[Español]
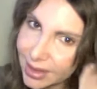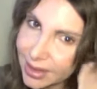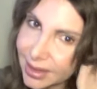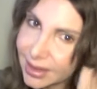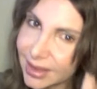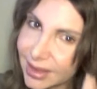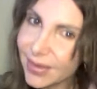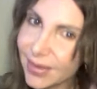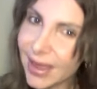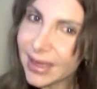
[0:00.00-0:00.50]

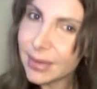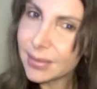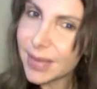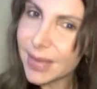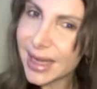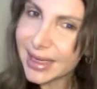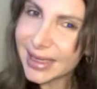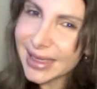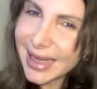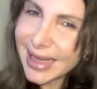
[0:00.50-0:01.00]
y van
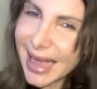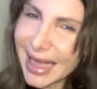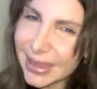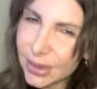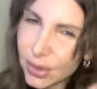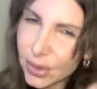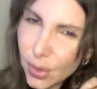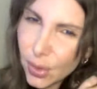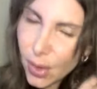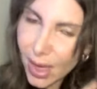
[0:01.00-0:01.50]

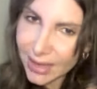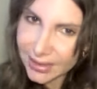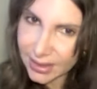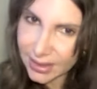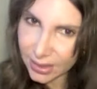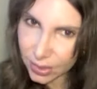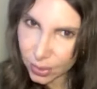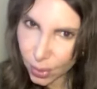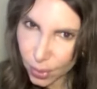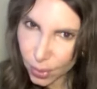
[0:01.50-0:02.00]
marcando,
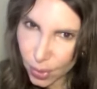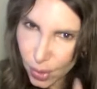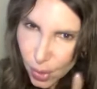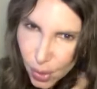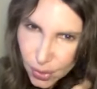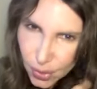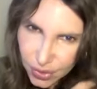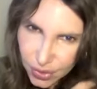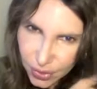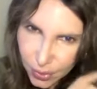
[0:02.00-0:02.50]
haciendo
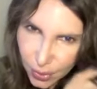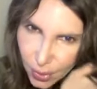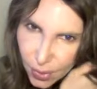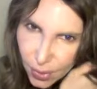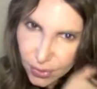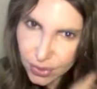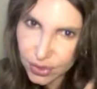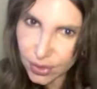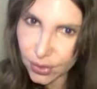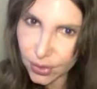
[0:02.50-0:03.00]
crunch,
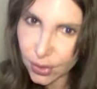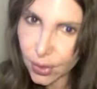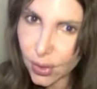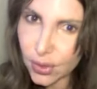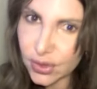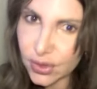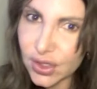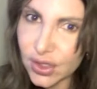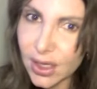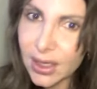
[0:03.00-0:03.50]
crunch,
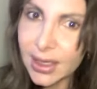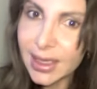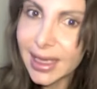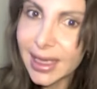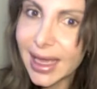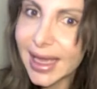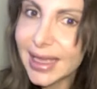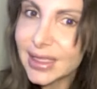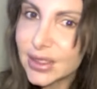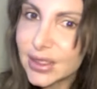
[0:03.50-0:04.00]
crunch
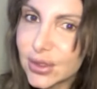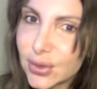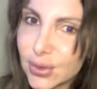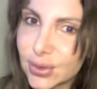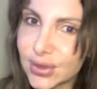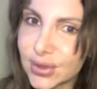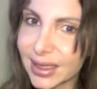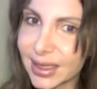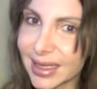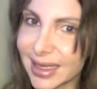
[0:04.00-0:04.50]
en sus
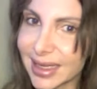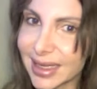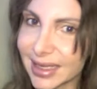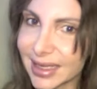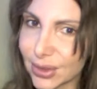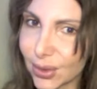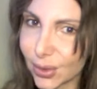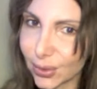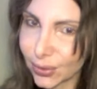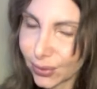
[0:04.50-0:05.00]

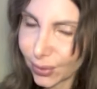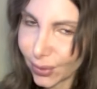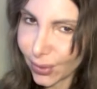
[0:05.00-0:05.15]
rizos,